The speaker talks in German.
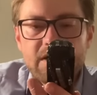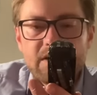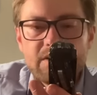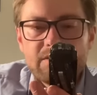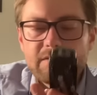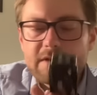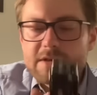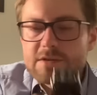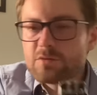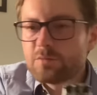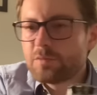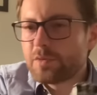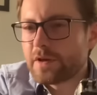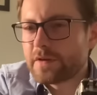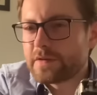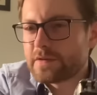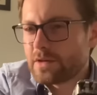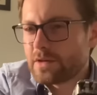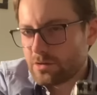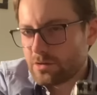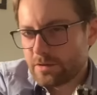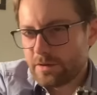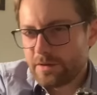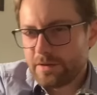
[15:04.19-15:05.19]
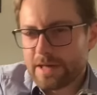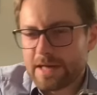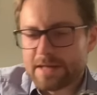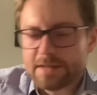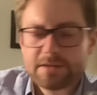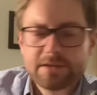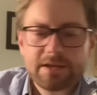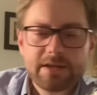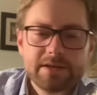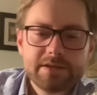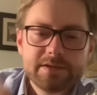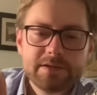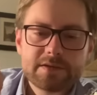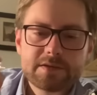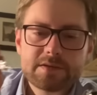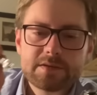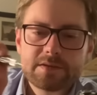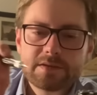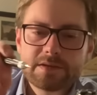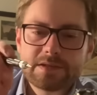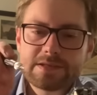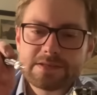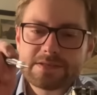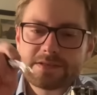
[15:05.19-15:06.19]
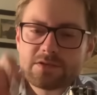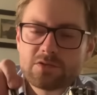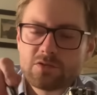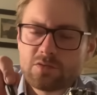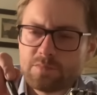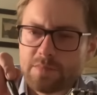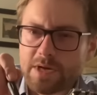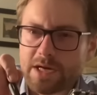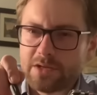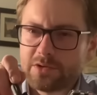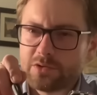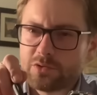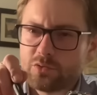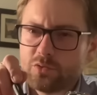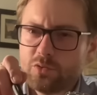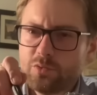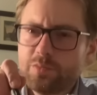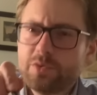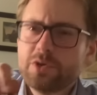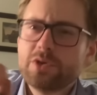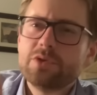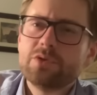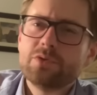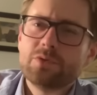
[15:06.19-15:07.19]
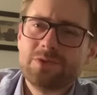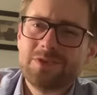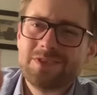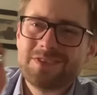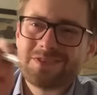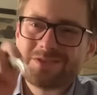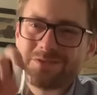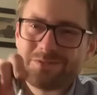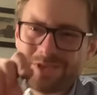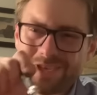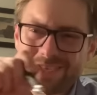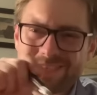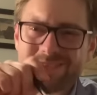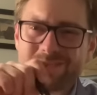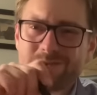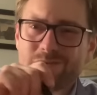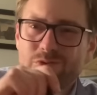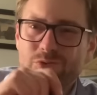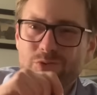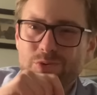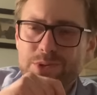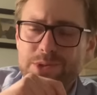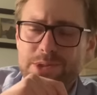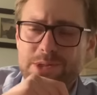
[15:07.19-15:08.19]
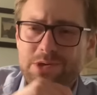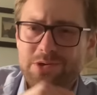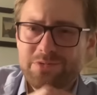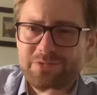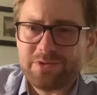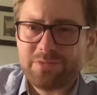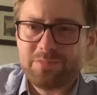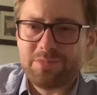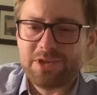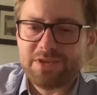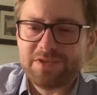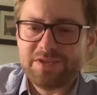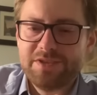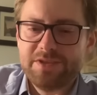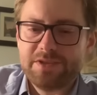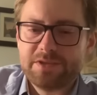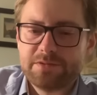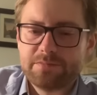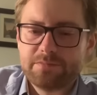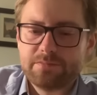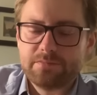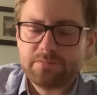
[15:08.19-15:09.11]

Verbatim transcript: Was übrigens ein Nachteil ist, das sind normale Glühbirnen und die sind festgelötet auf der Platine.